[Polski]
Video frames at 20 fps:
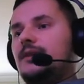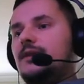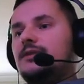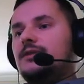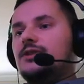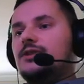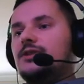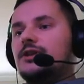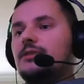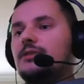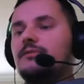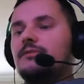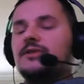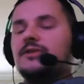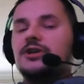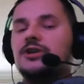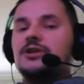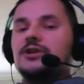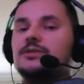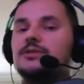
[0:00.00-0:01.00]
Dzięki temu
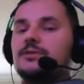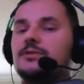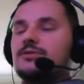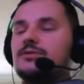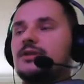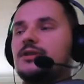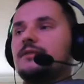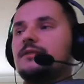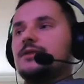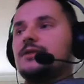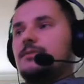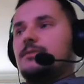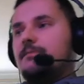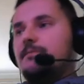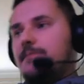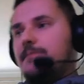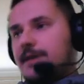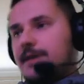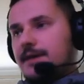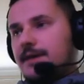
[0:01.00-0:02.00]
wasze hydy będą zadawać
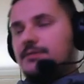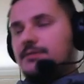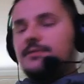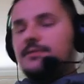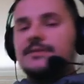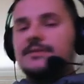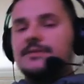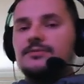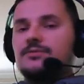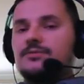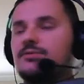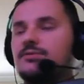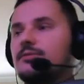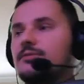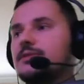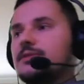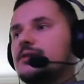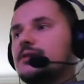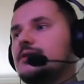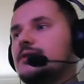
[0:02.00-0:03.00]
bardzo, bardzo dużo
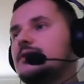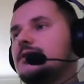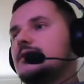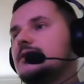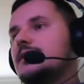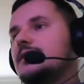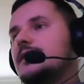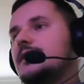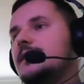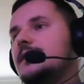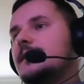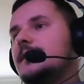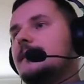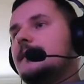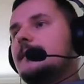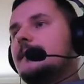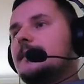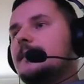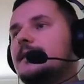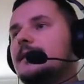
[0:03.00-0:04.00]
obrażeń.
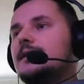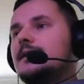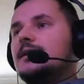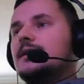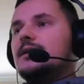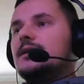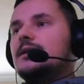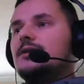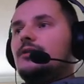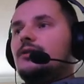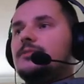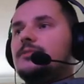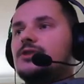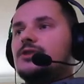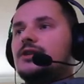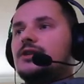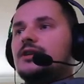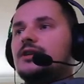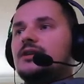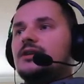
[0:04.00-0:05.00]

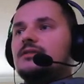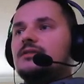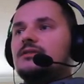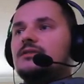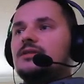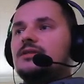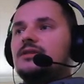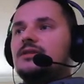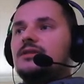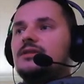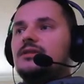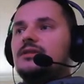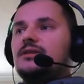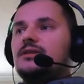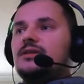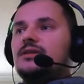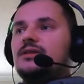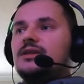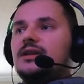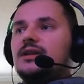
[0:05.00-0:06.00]
Obrażenia,
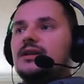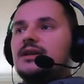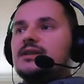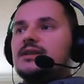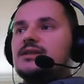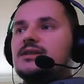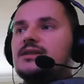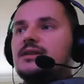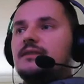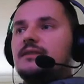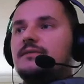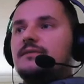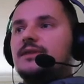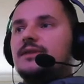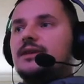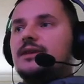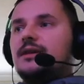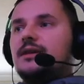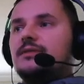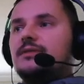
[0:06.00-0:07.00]
inteligencja,
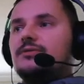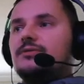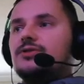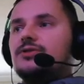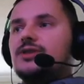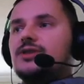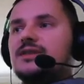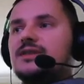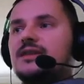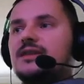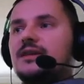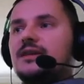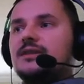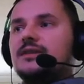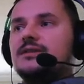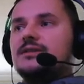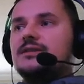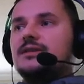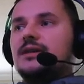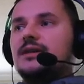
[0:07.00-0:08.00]
witalność, szansa
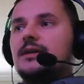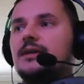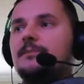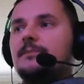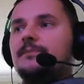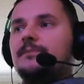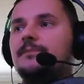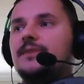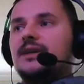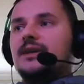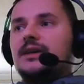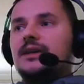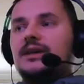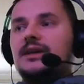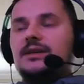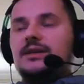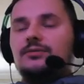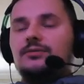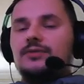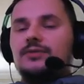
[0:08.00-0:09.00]
nakryta,
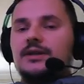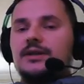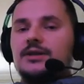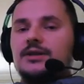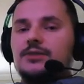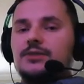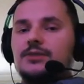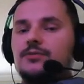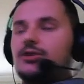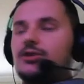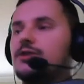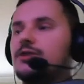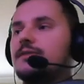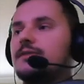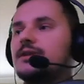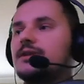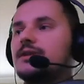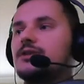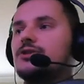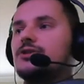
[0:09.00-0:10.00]
i tutaj też możecie
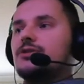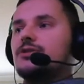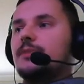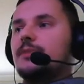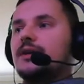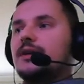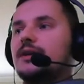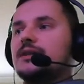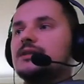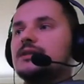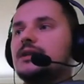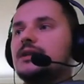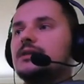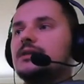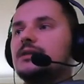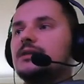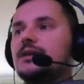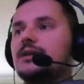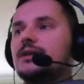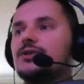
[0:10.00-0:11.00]
wykręcić sobie hydę.
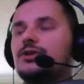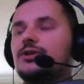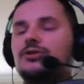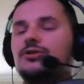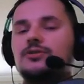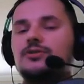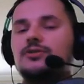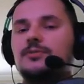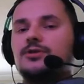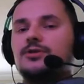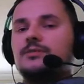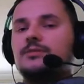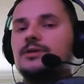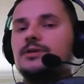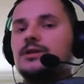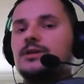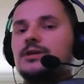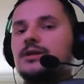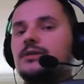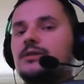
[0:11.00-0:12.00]
Także to, co
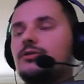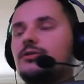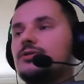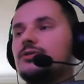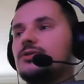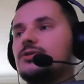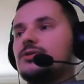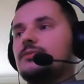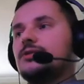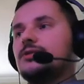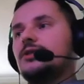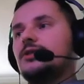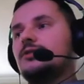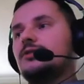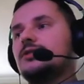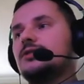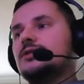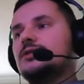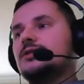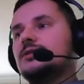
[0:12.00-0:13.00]
potrzebujecie, to jest obejrzenie
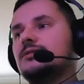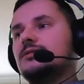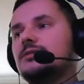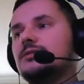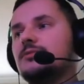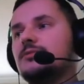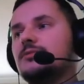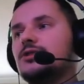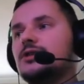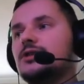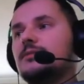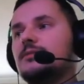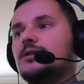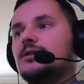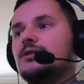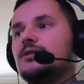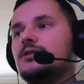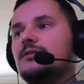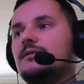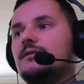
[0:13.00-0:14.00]
od hydy, które możecie
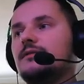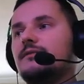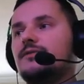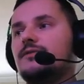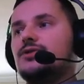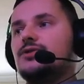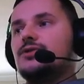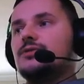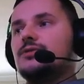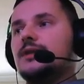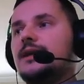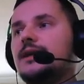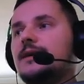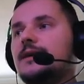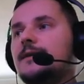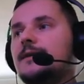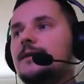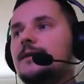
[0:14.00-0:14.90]
mieć w źródle,